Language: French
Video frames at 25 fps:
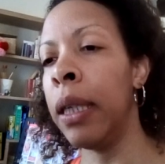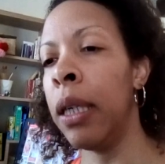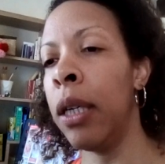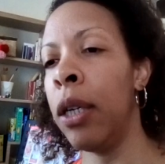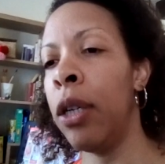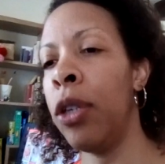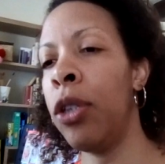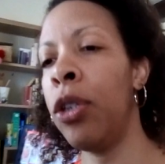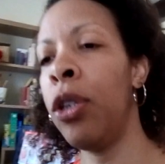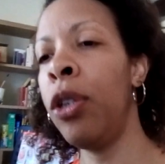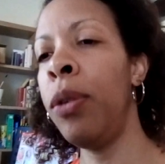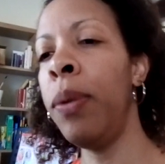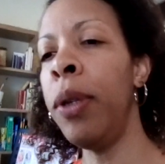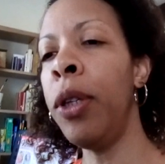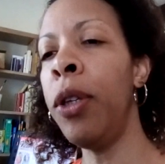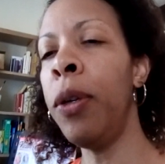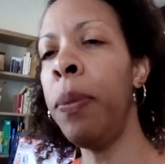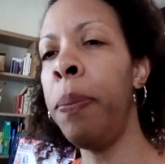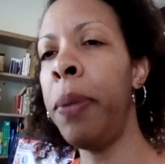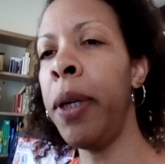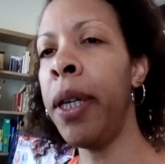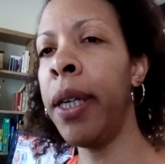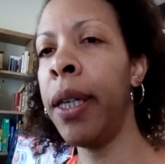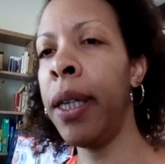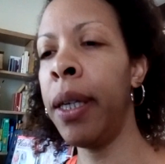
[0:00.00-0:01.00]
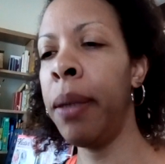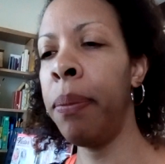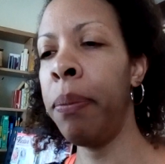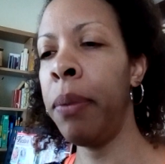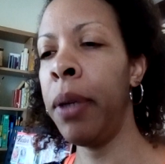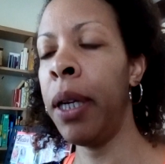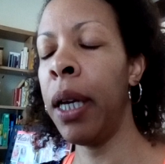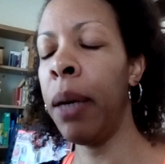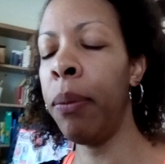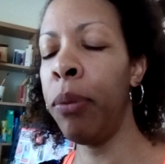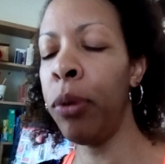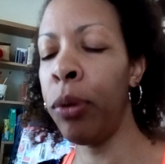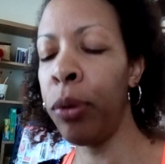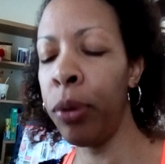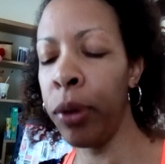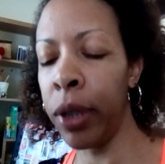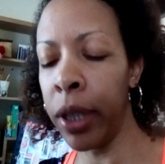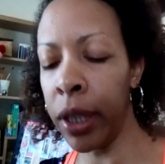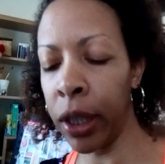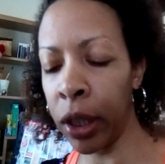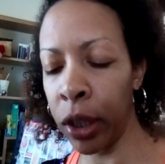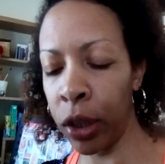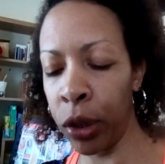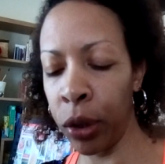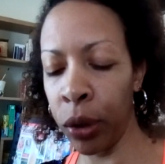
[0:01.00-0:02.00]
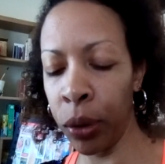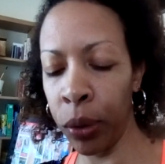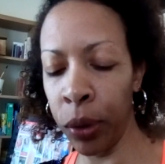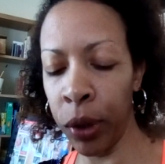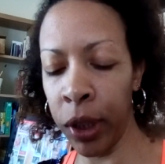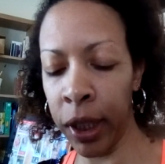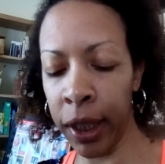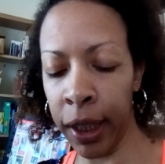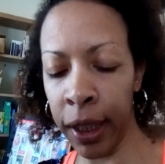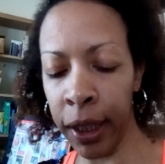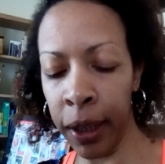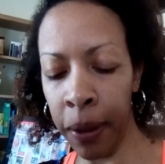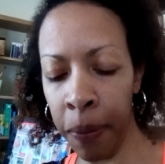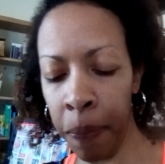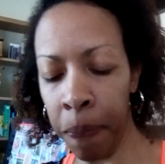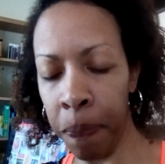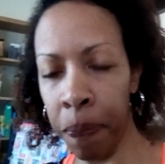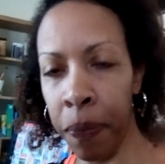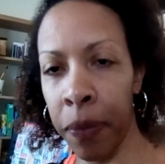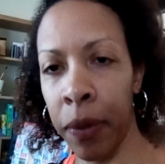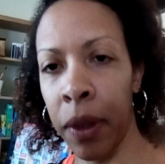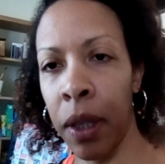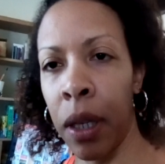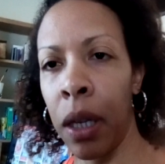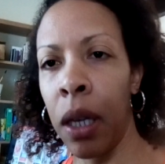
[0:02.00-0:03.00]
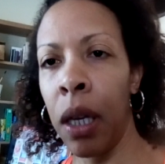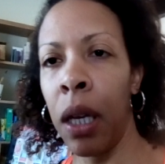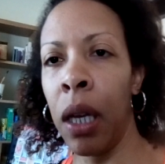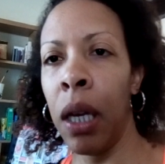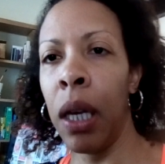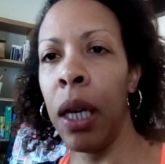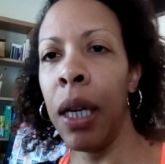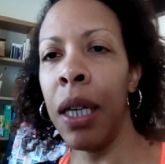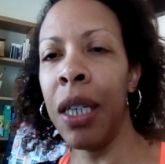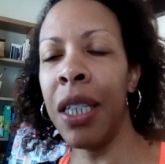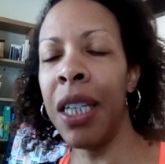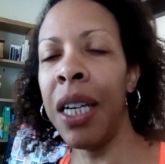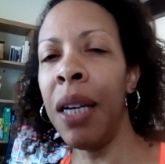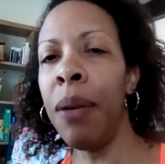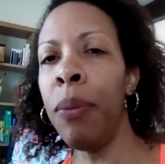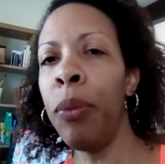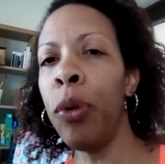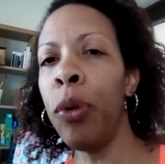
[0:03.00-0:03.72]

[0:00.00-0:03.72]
Celui de Peggy, il y a beaucoup d'écriture aussi. Je l'aime